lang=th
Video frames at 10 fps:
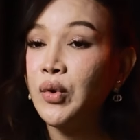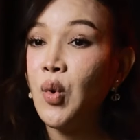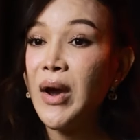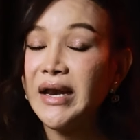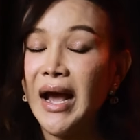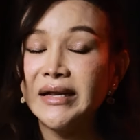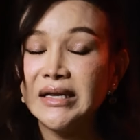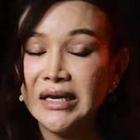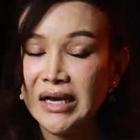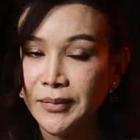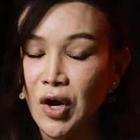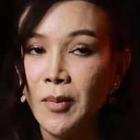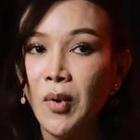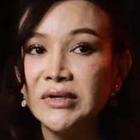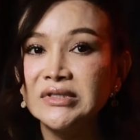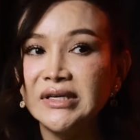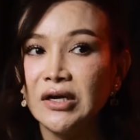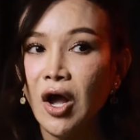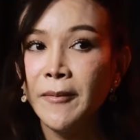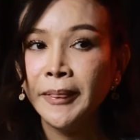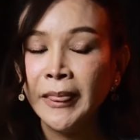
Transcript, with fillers: ด้วยนะคะยินดีกับน้องเพราะว่าจริงๆก็